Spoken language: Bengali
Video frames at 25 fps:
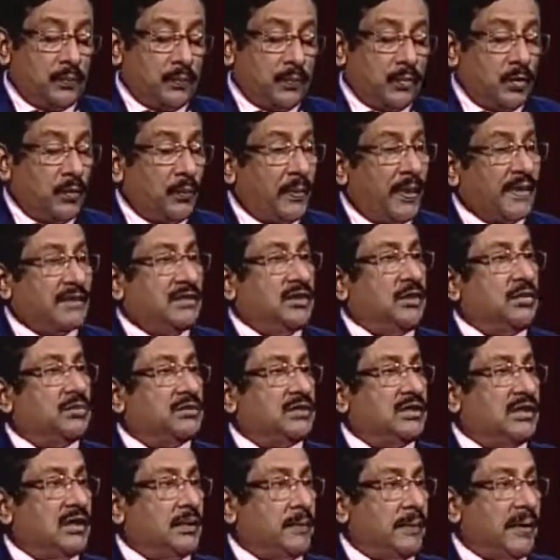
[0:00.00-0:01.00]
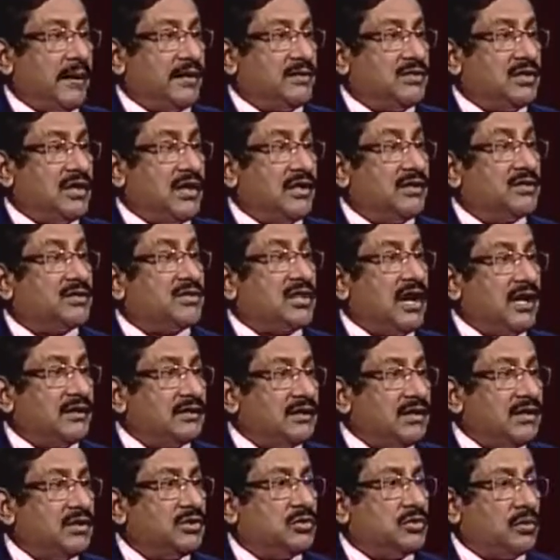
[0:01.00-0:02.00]
উপাধিও যিনি পেয়েছিলেন
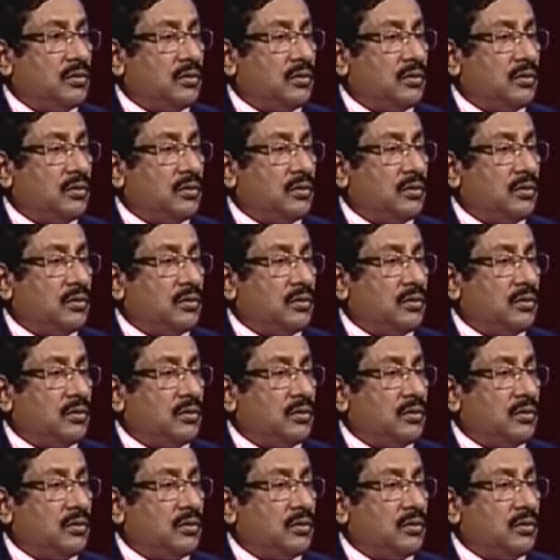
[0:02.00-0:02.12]
শান্তির জন্য